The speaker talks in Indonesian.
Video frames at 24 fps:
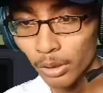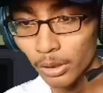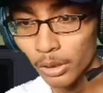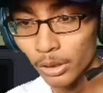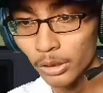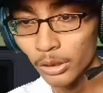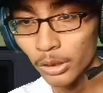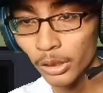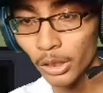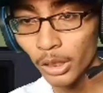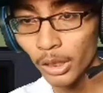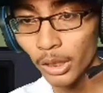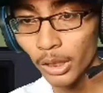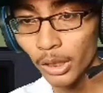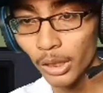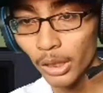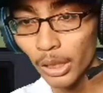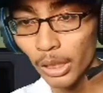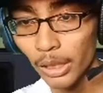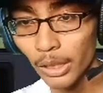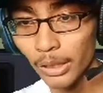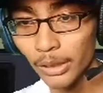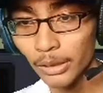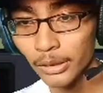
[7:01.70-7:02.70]
sini nih
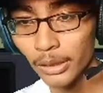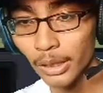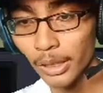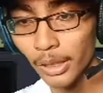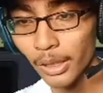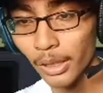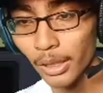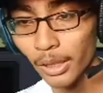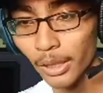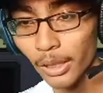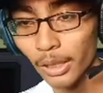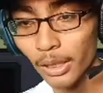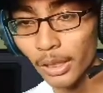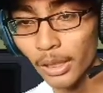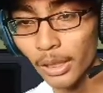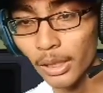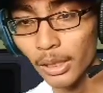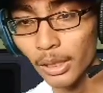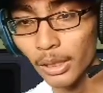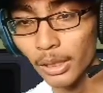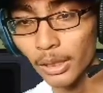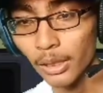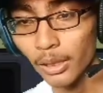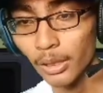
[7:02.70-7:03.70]
ah, rest area
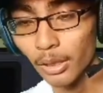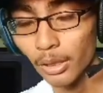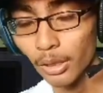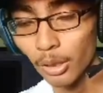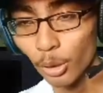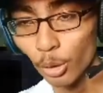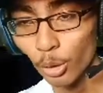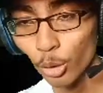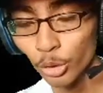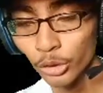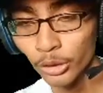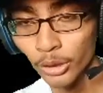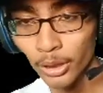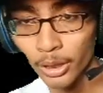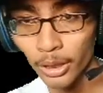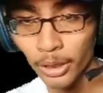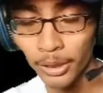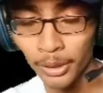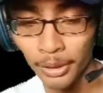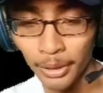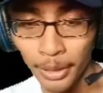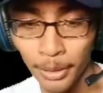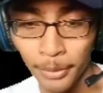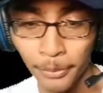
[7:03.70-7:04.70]
Rosalia
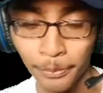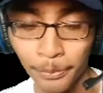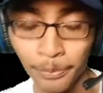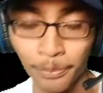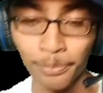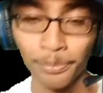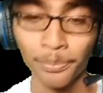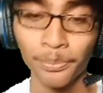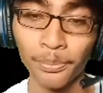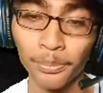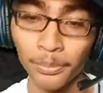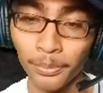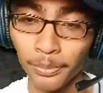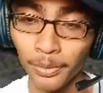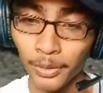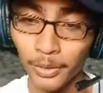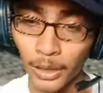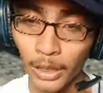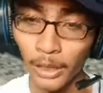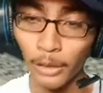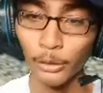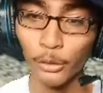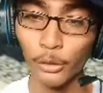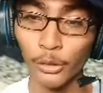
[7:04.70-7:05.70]
Indah
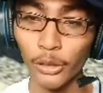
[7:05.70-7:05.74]
langsung